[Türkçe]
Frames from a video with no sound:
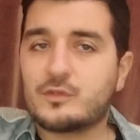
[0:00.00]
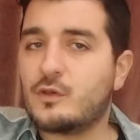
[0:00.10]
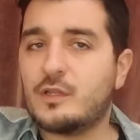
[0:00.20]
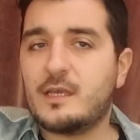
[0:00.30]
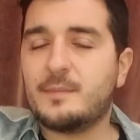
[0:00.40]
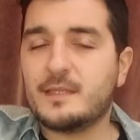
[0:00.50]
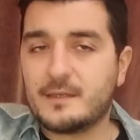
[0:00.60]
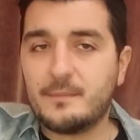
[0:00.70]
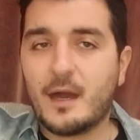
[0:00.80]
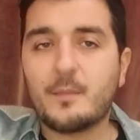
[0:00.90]

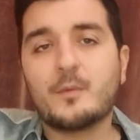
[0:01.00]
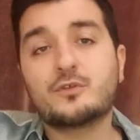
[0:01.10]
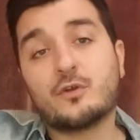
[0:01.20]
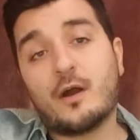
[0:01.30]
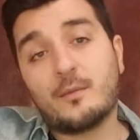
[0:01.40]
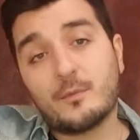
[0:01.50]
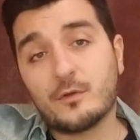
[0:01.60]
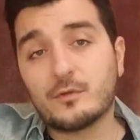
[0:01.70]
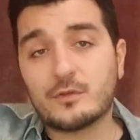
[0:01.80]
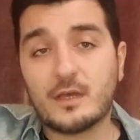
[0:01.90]
söyleyebilirim ama bu şu an mı
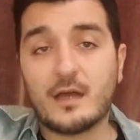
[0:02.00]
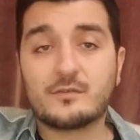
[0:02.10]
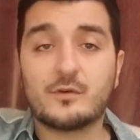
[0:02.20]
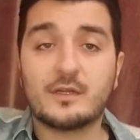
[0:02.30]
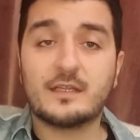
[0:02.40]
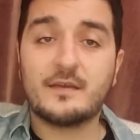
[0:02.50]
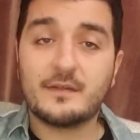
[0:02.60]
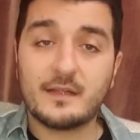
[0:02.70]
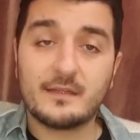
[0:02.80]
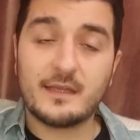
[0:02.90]
olur daha sonra
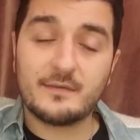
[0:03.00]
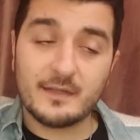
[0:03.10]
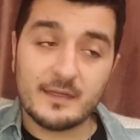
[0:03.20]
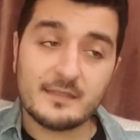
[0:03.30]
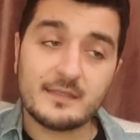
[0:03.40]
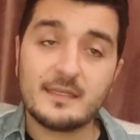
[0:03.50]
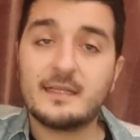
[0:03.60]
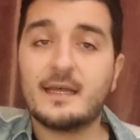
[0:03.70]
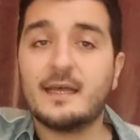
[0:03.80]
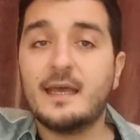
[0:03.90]
devre, devre arası
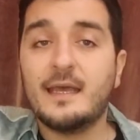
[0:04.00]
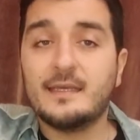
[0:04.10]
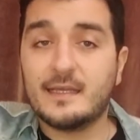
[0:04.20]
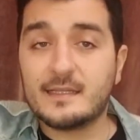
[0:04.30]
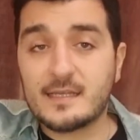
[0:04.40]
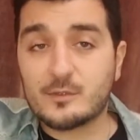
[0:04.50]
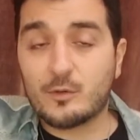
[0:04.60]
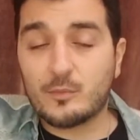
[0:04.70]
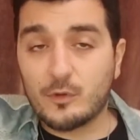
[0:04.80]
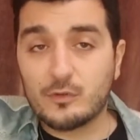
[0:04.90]
değil de yeni
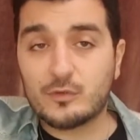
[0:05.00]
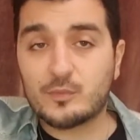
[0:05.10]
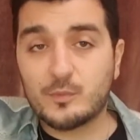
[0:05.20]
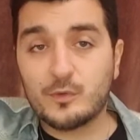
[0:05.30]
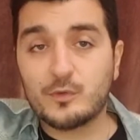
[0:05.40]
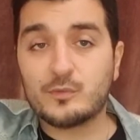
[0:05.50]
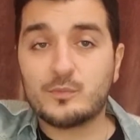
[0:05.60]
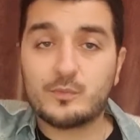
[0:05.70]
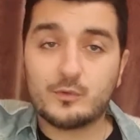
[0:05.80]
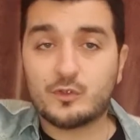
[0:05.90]
sezon mu olur? Bu,
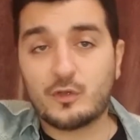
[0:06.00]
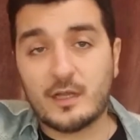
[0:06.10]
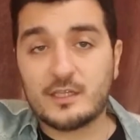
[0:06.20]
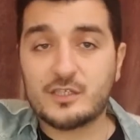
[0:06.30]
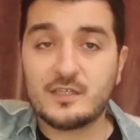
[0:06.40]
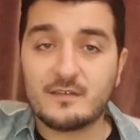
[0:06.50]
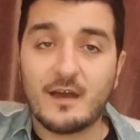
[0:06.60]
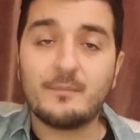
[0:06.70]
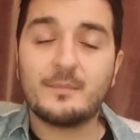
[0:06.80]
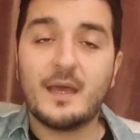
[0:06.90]
bu şu an için
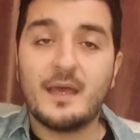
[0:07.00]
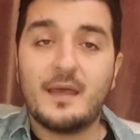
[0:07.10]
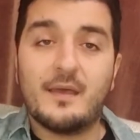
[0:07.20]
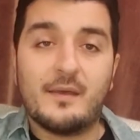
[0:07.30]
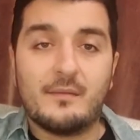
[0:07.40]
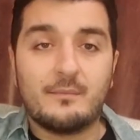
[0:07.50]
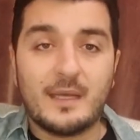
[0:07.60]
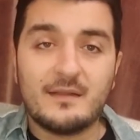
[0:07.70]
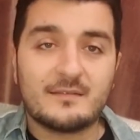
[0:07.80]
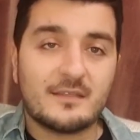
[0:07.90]
tam
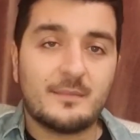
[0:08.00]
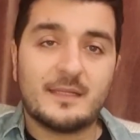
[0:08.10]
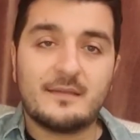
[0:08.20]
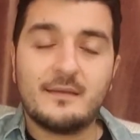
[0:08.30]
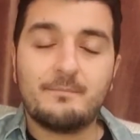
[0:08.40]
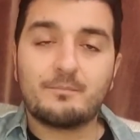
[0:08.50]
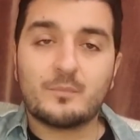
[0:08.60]
belirtilmedi.